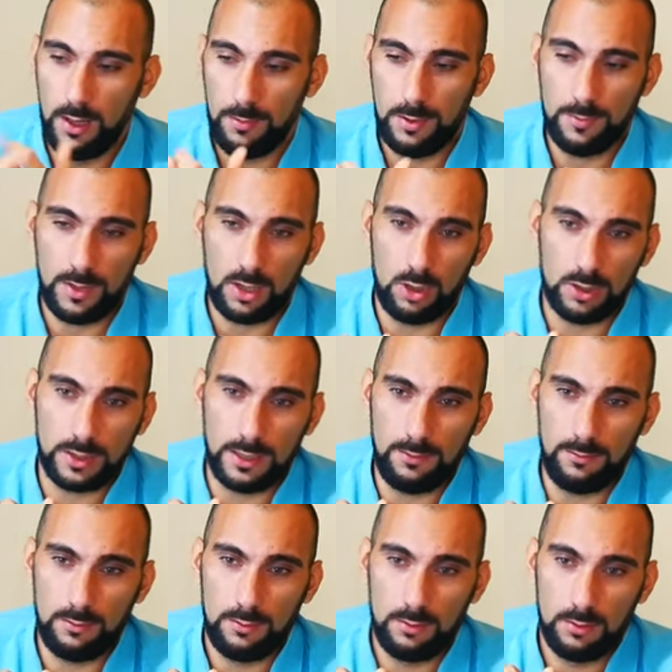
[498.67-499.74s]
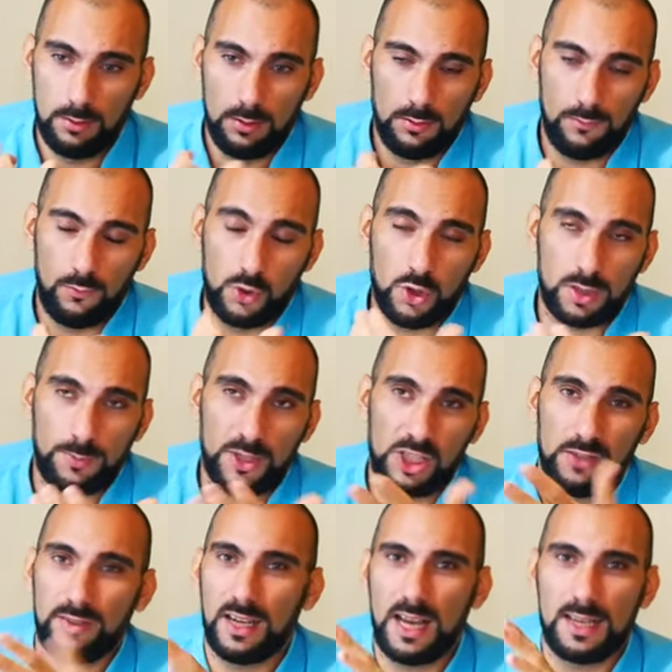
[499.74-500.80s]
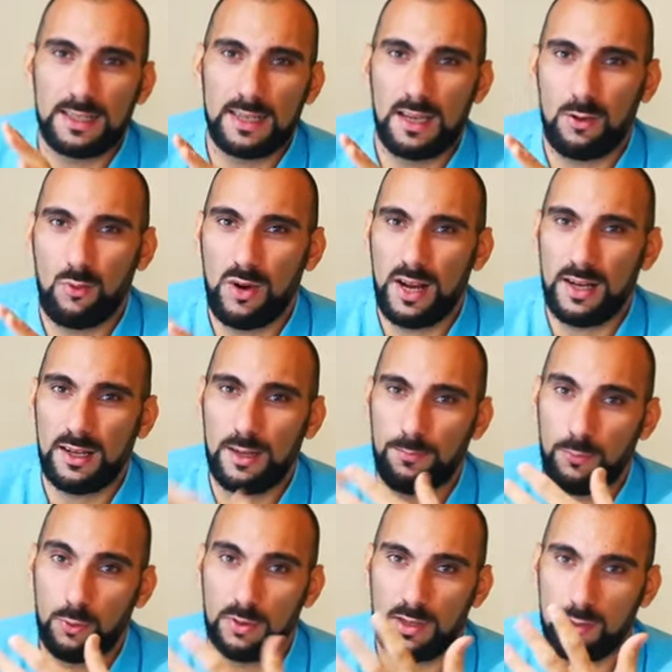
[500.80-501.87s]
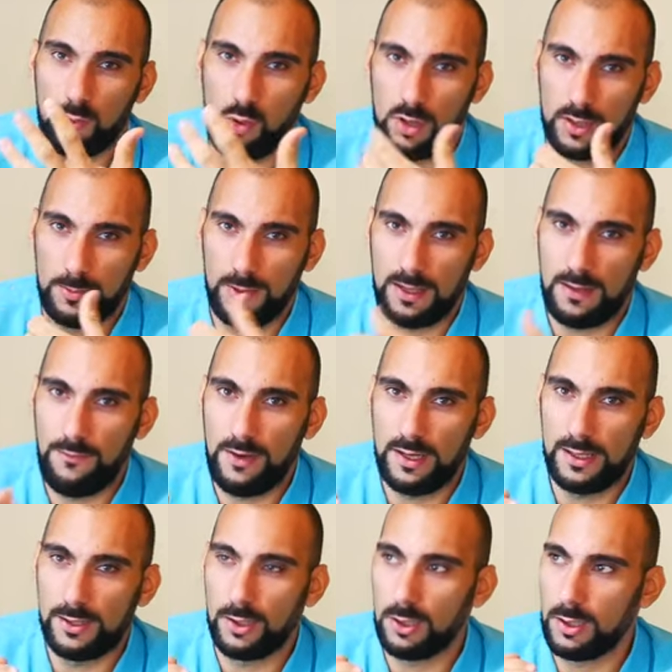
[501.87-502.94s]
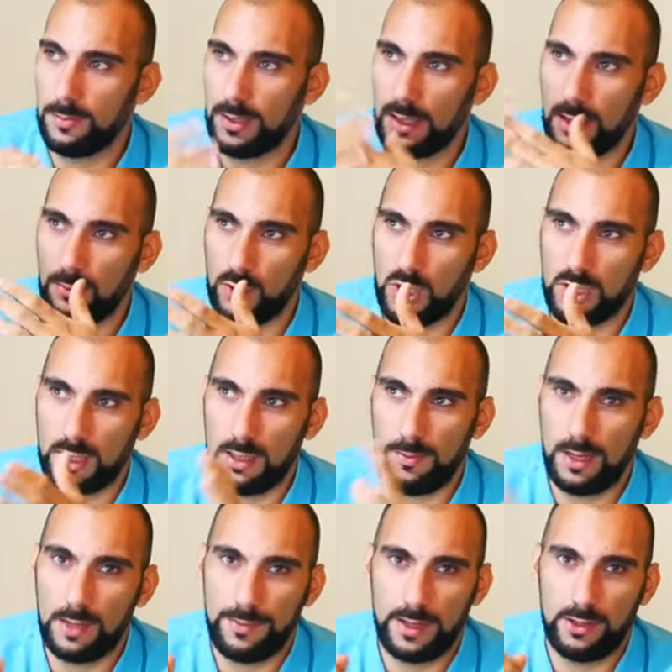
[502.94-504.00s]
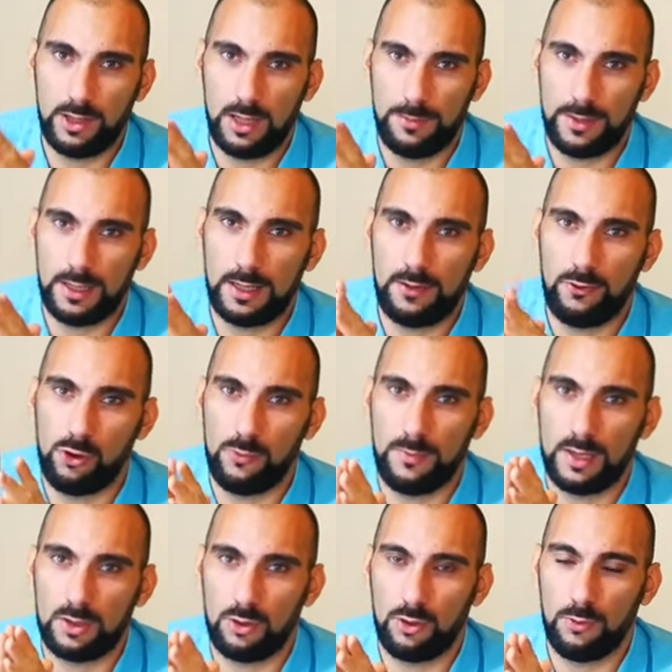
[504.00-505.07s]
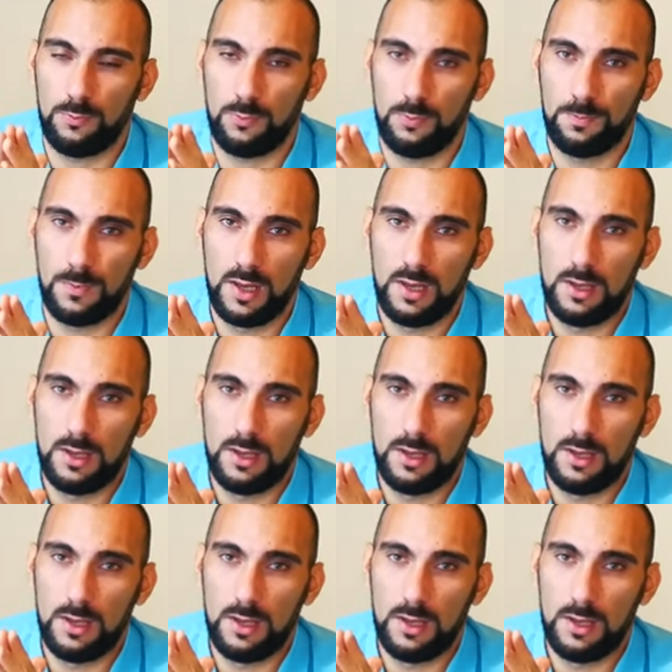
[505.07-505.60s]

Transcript: Prima cosa, Voglio specificare essere acquirente più sicuro rispetto al venditore perché i processi di pagamento e le piattaforme sono